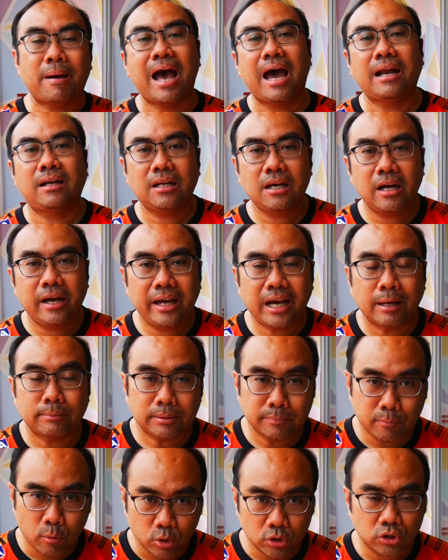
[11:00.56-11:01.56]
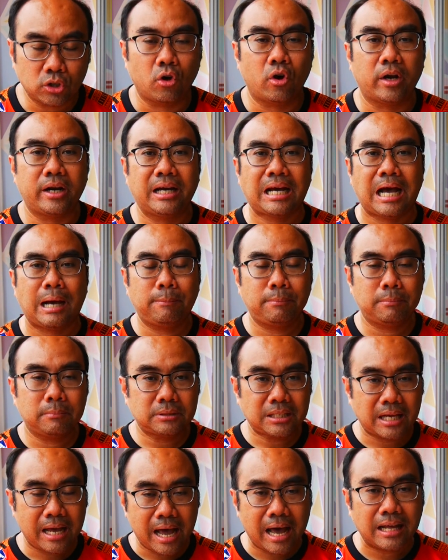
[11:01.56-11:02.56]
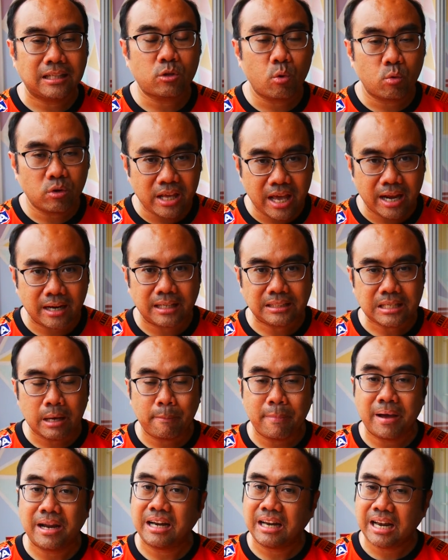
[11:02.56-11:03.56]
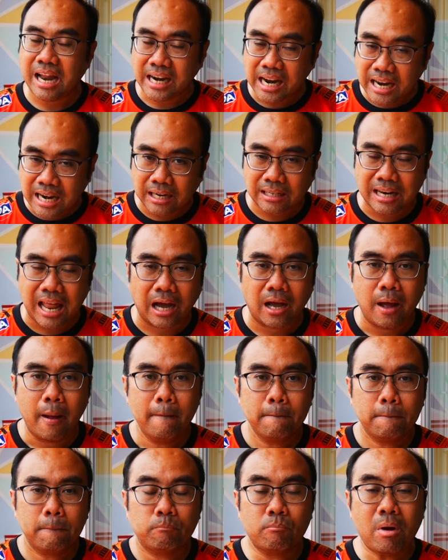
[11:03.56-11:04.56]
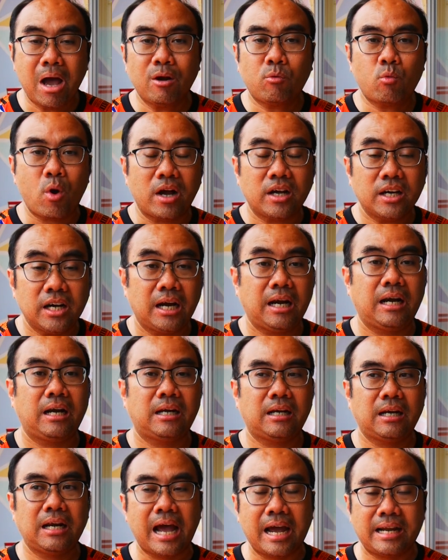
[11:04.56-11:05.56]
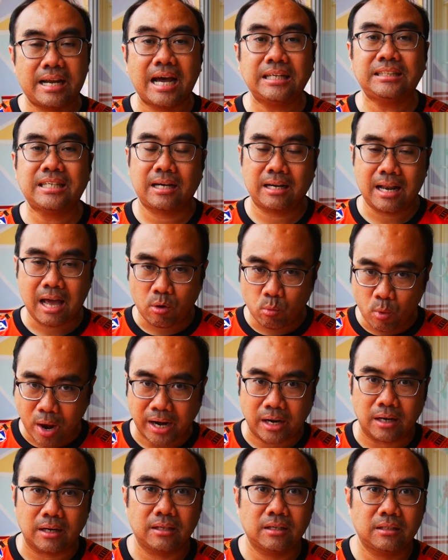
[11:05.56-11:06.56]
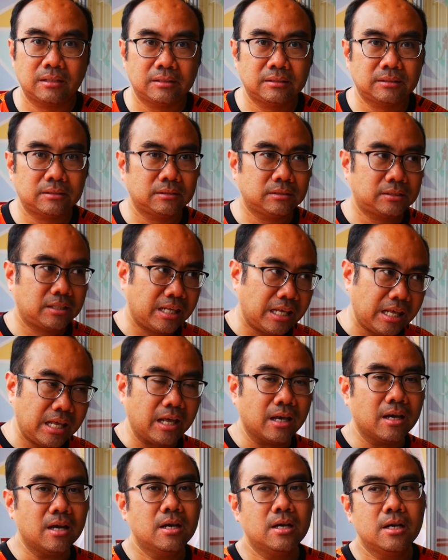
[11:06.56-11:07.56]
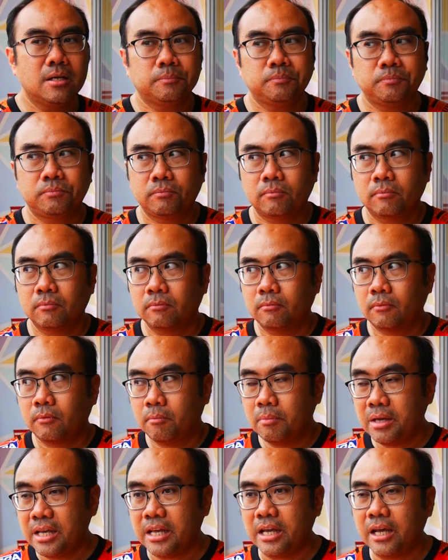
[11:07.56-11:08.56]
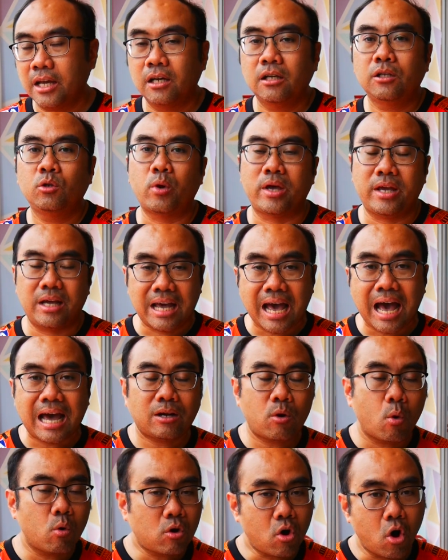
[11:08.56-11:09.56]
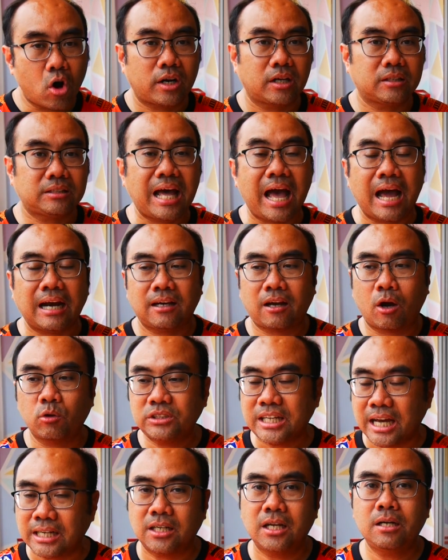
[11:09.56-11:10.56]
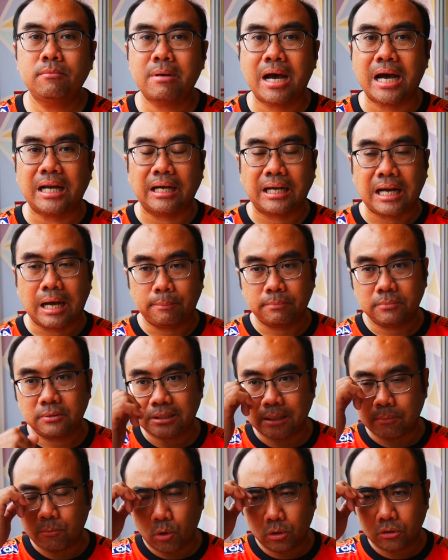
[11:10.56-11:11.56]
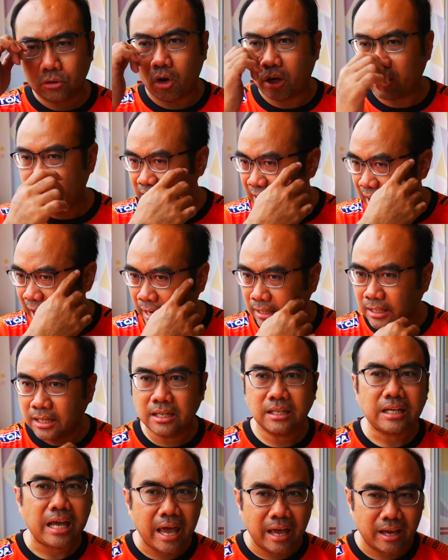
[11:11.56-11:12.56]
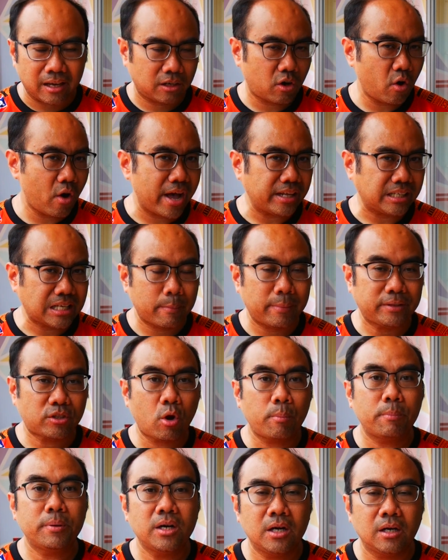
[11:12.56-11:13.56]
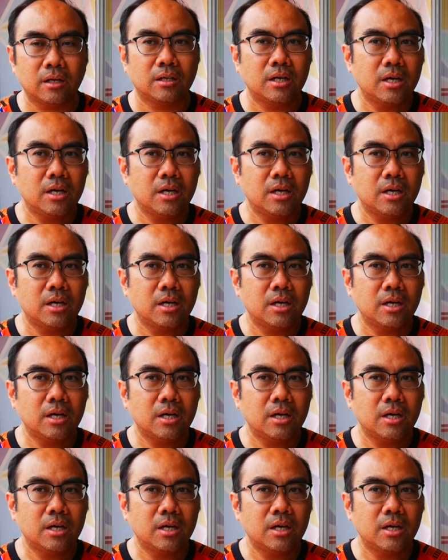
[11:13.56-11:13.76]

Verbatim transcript: พาร์ทเนอร์ให้กับสโมสรนนะครับ อันตรงนี้น่าจะเป็นรายได้หลักๆ มากกว่าเงินรายได้จากรางวัลที่มีหน่วยงานองค์กรต่างๆเขาจัดขึ้นมานะครับ สโมสรที่หาเงินเก่ง ก็อาจจะไม่ต้องพึ่ง